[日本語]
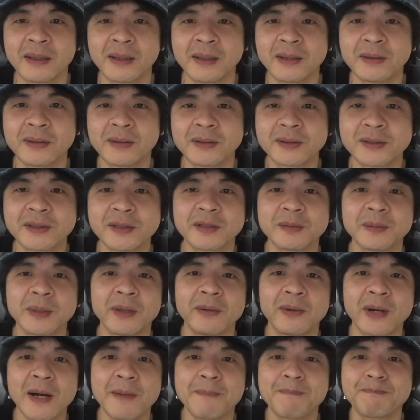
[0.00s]
1つ
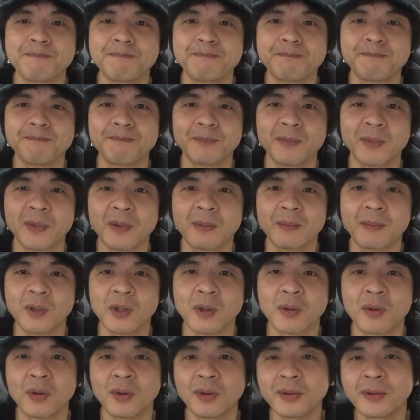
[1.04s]
目は
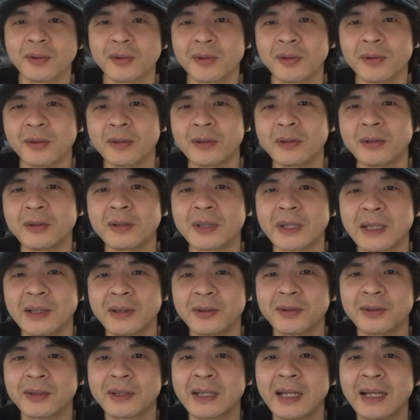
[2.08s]

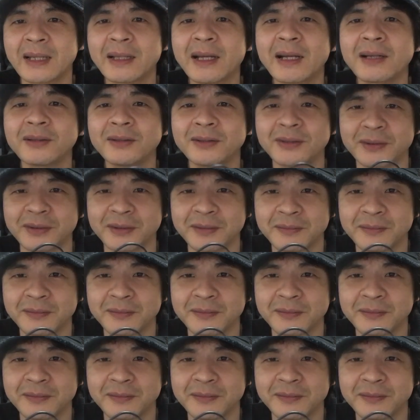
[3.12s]
コントローラーを叩く